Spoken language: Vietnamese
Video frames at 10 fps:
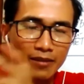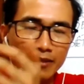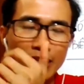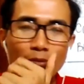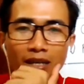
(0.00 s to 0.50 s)
triệt
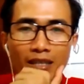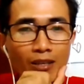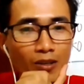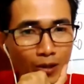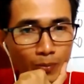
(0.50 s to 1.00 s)
tiêu mấy
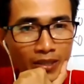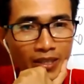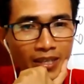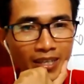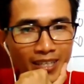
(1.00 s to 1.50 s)
tiếng nói không
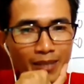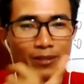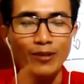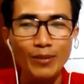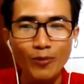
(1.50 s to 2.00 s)
đi
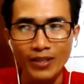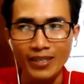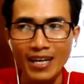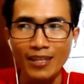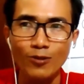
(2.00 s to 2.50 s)
nhưng mà sau đấy một
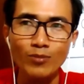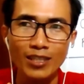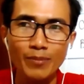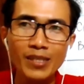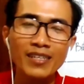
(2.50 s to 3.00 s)
thời gian thì chúng
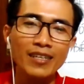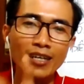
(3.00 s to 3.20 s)
ta sẽ biết